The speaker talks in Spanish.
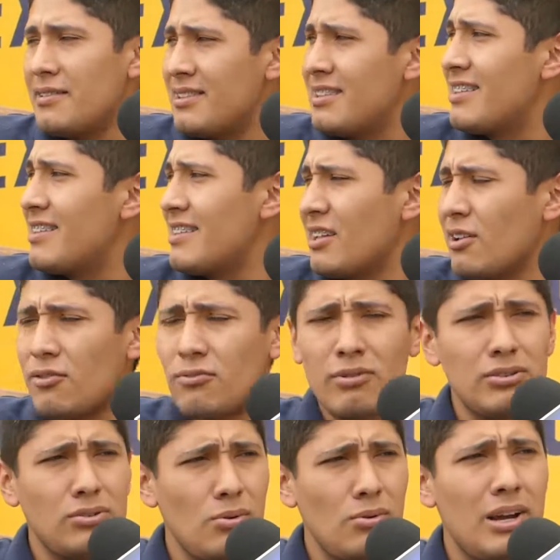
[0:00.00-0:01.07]
sí necesitan los
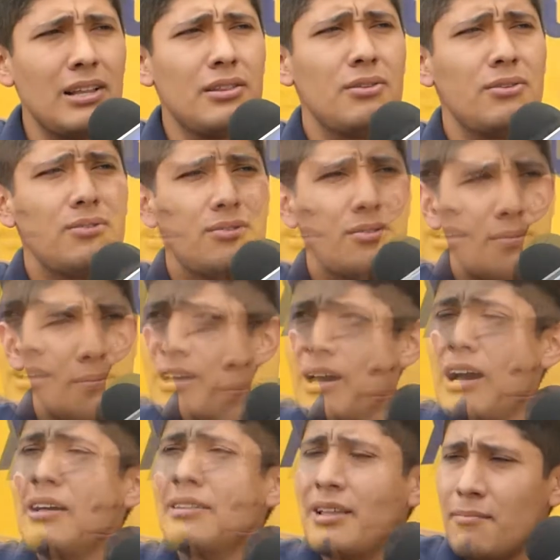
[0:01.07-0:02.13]
cuatro altos.
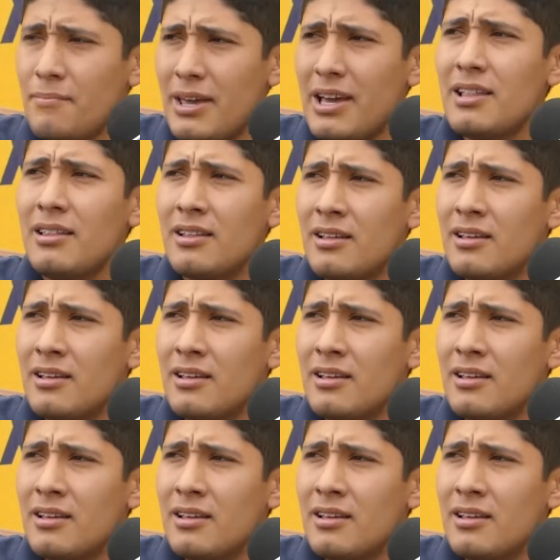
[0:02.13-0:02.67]
Ah, también